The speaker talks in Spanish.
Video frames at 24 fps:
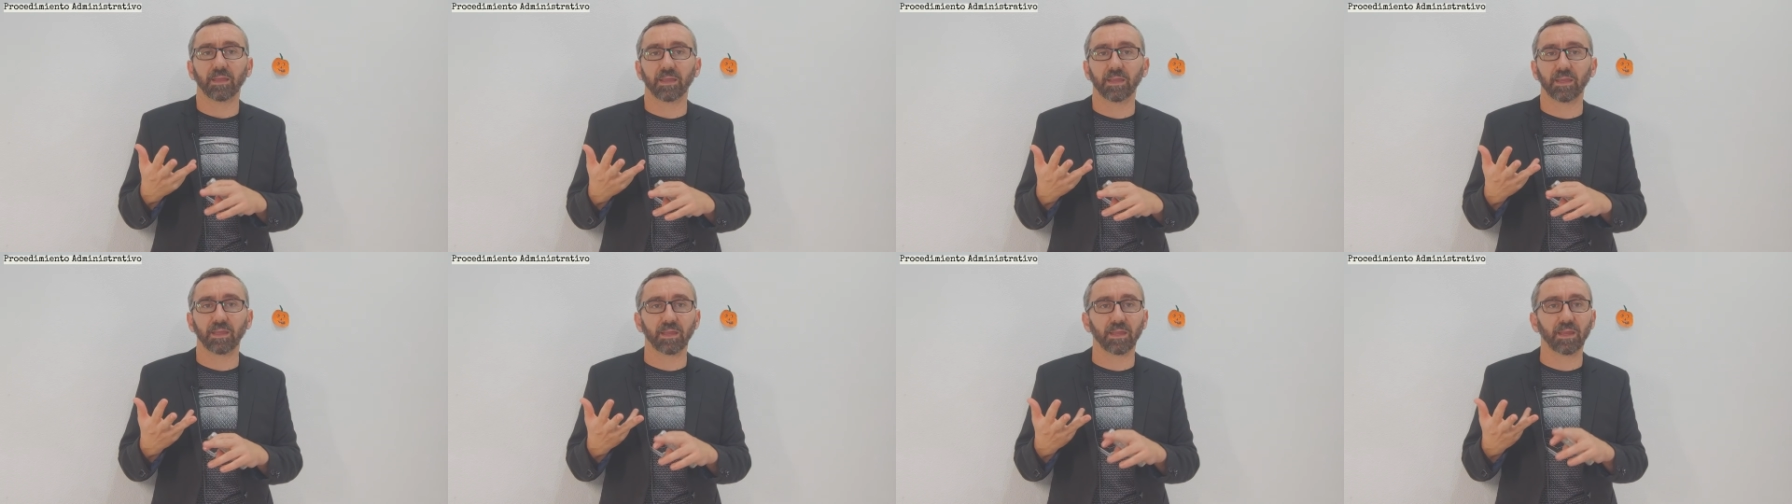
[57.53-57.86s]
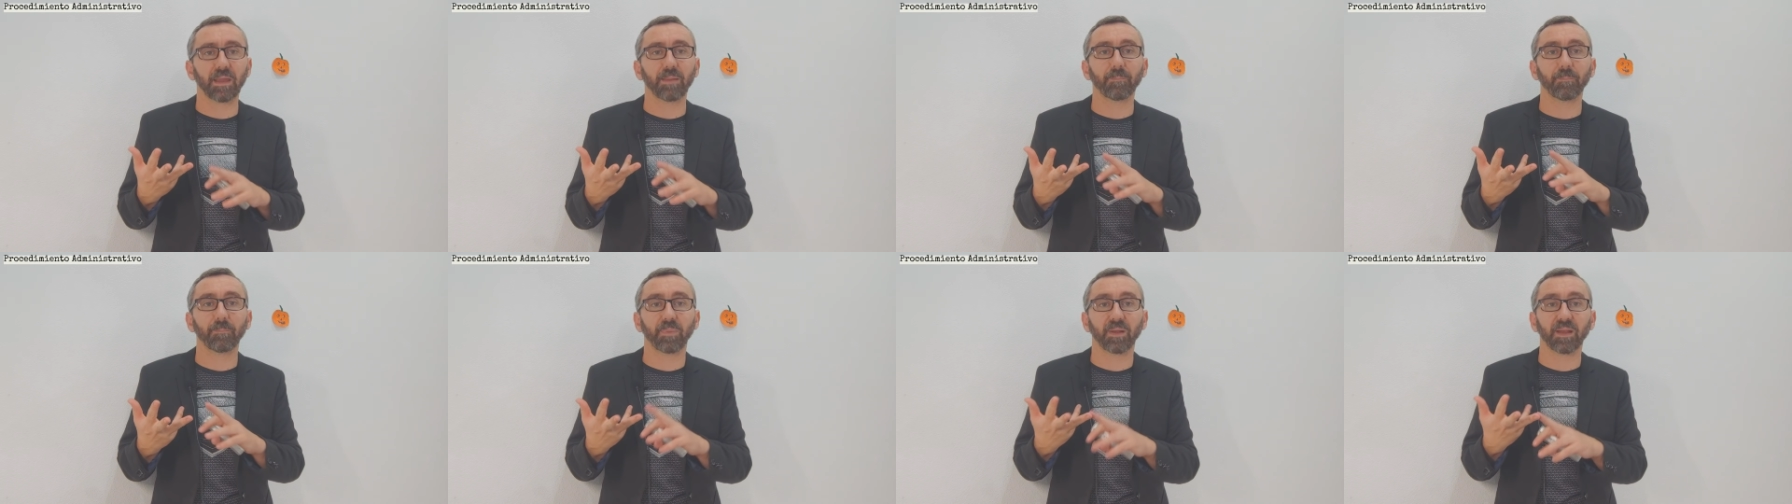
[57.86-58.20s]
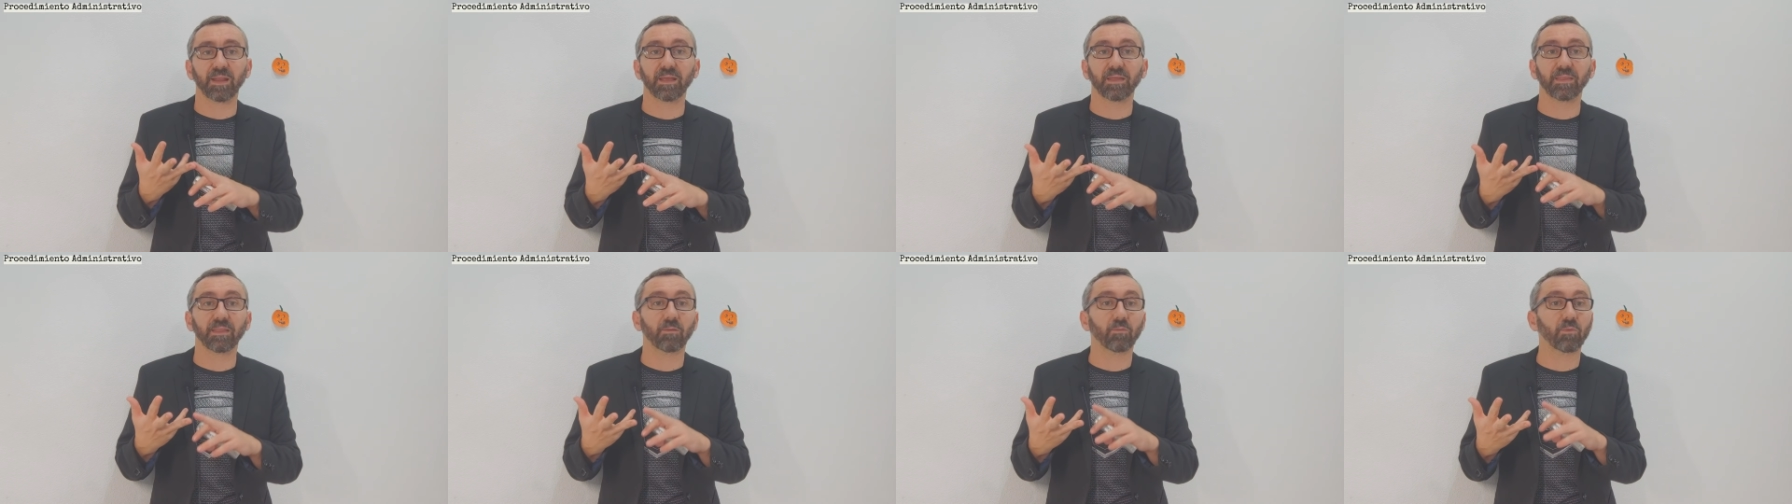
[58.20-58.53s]
eh,
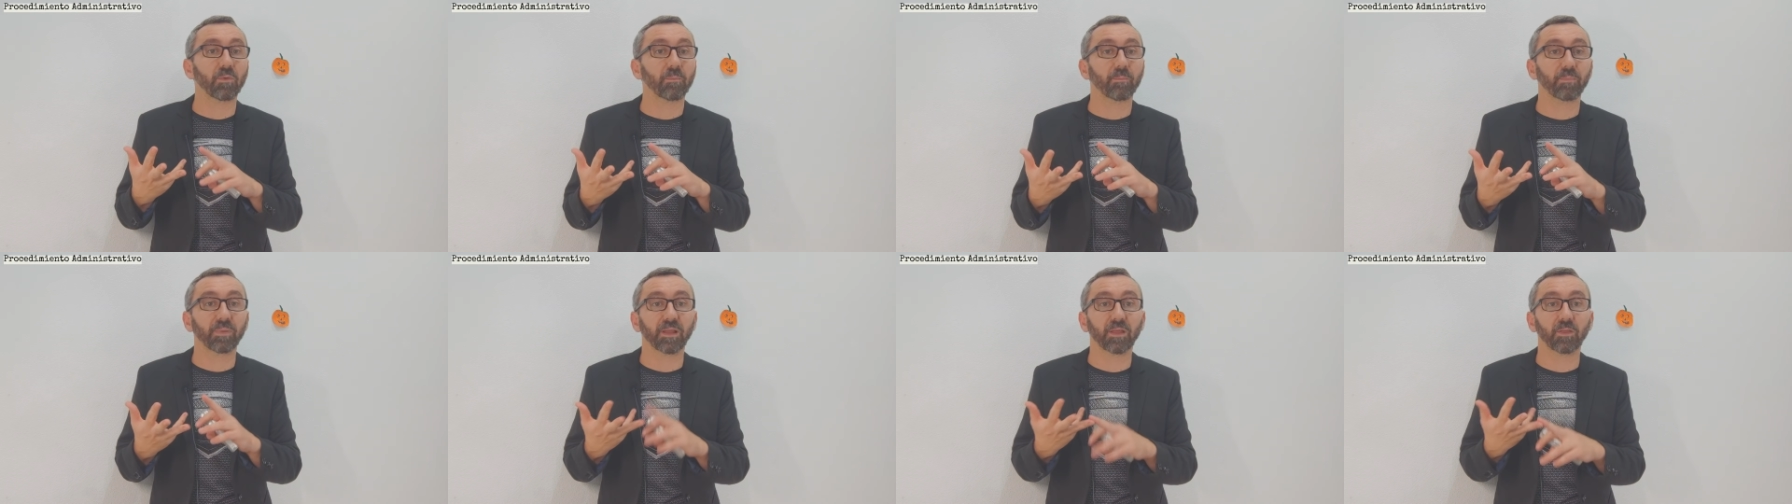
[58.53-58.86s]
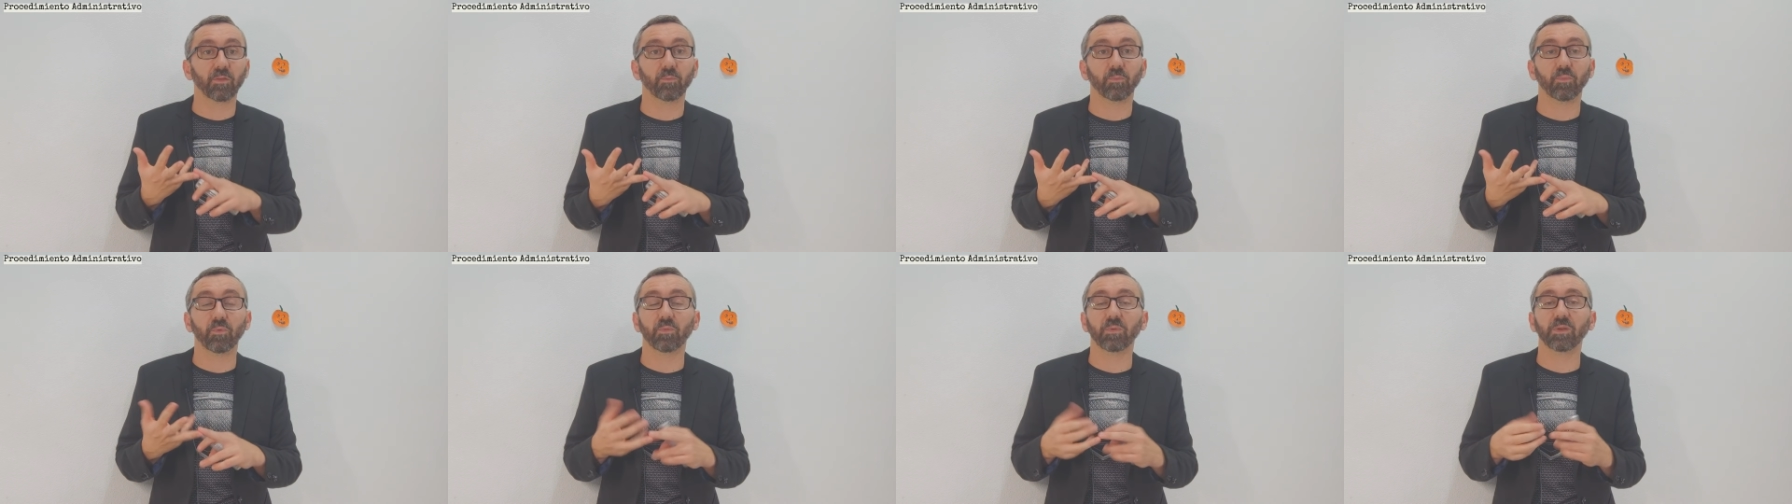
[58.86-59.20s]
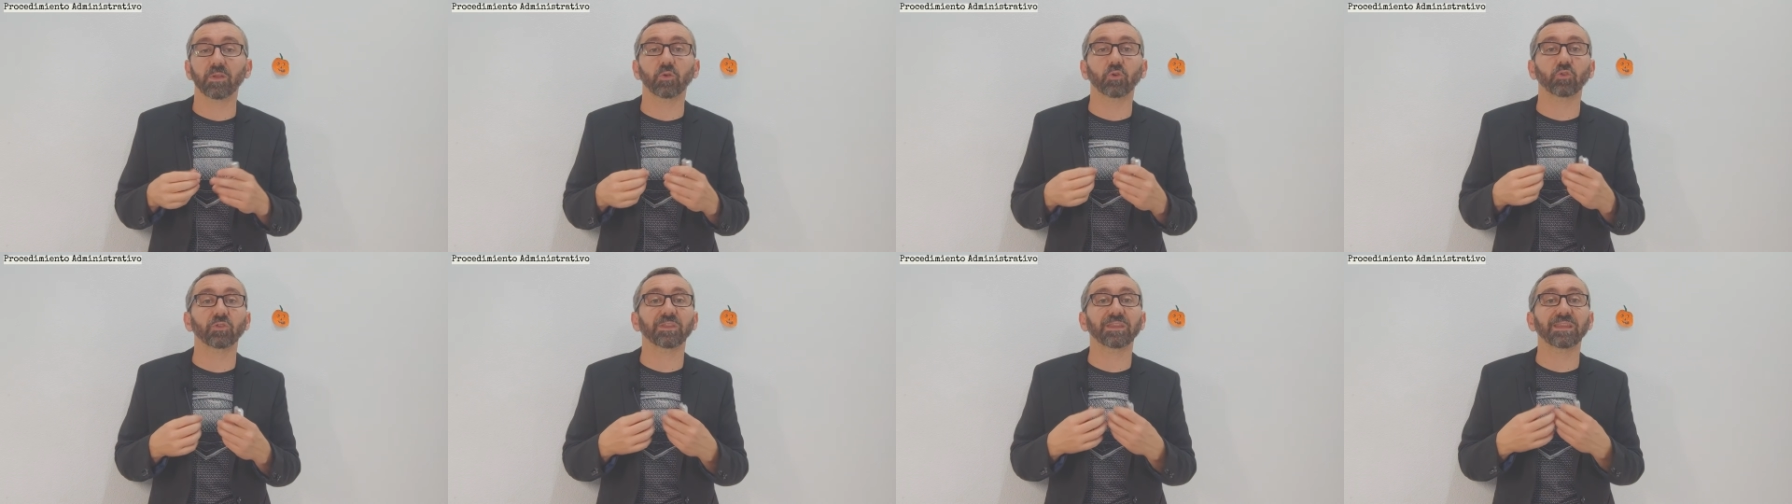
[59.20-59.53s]
empleada o empleado
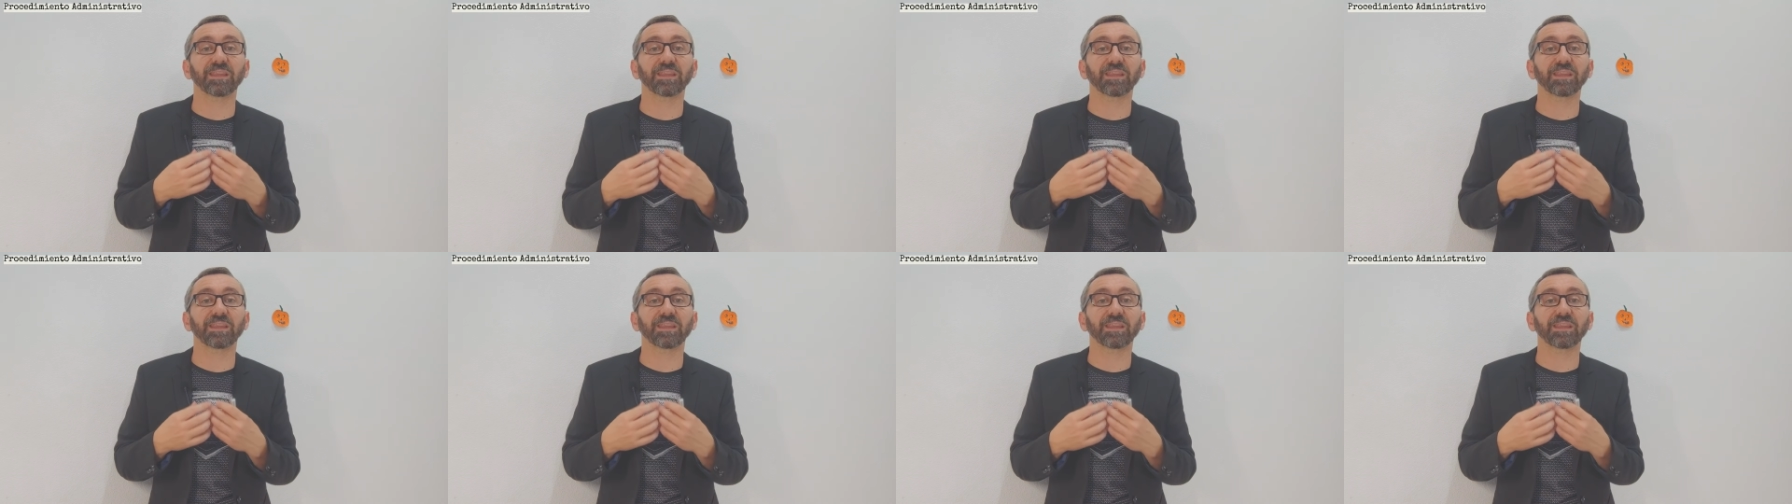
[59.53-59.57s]
público